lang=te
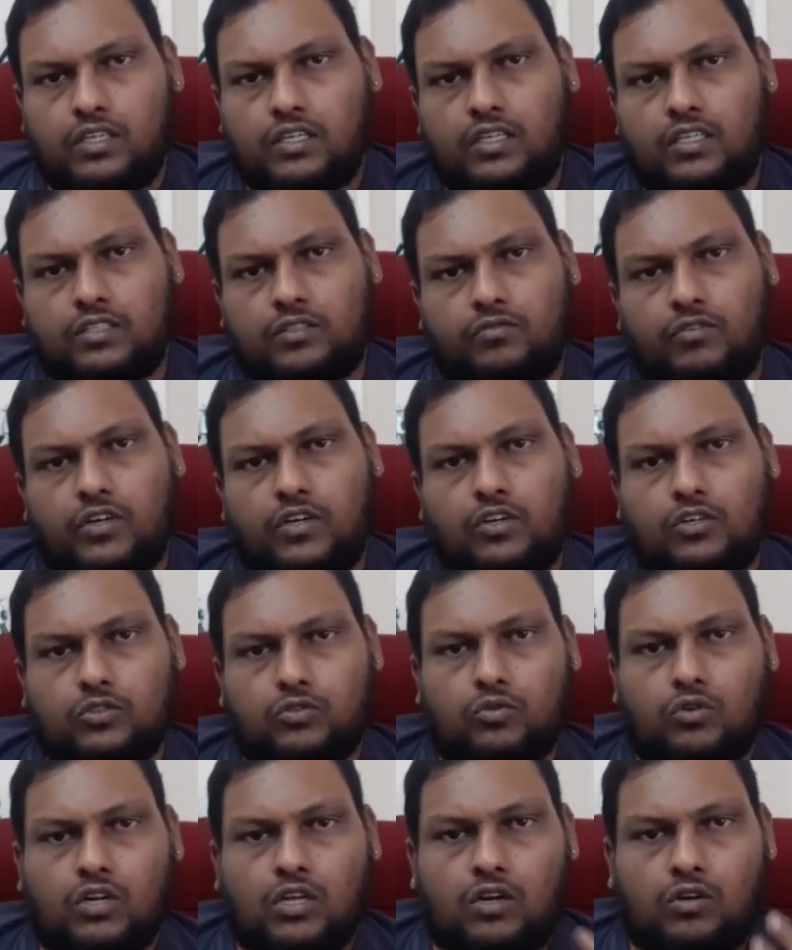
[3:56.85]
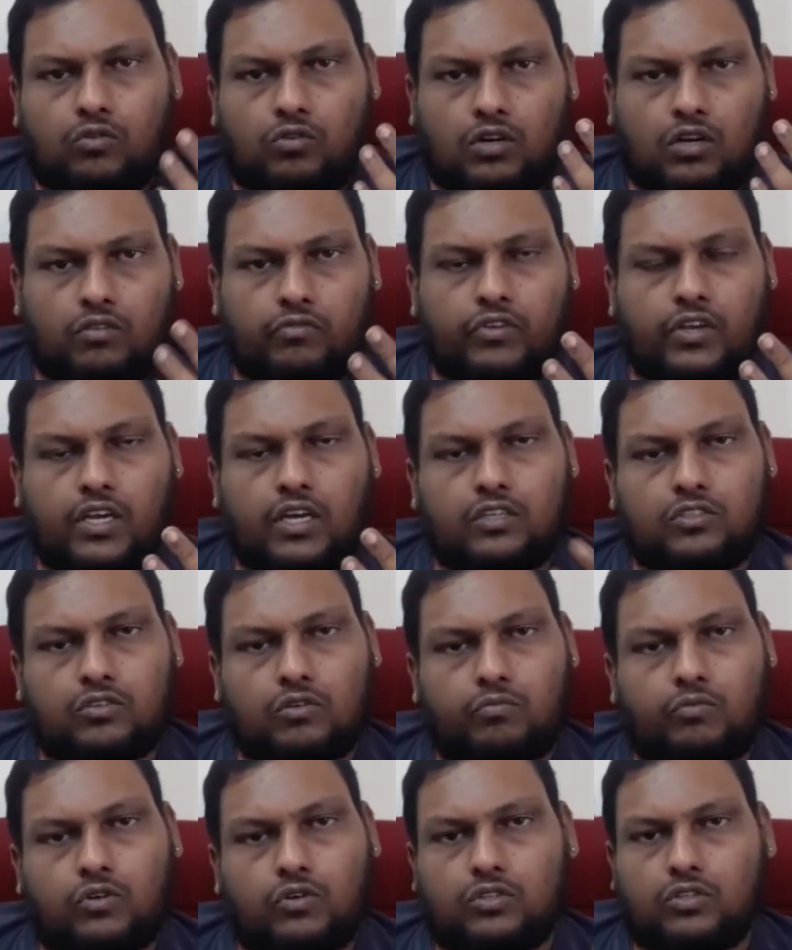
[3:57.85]
డిగ్రీస్ వీడియోస్ చూడాలనుకున్న విఆర్
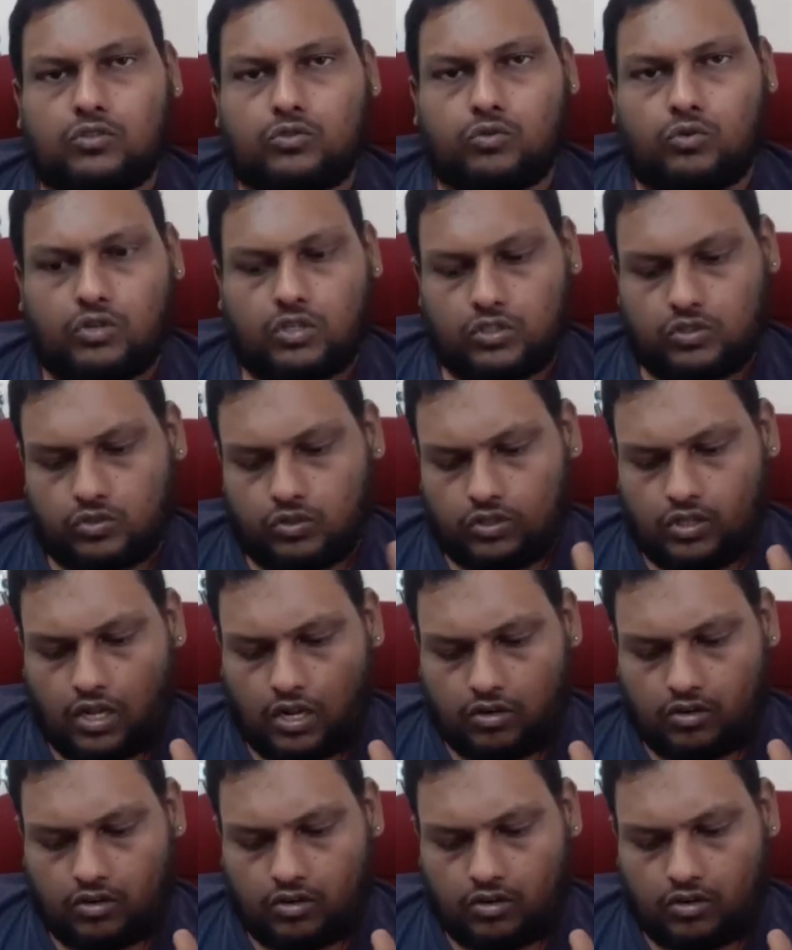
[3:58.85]
సపోర్ట్తో చూడొచ్చు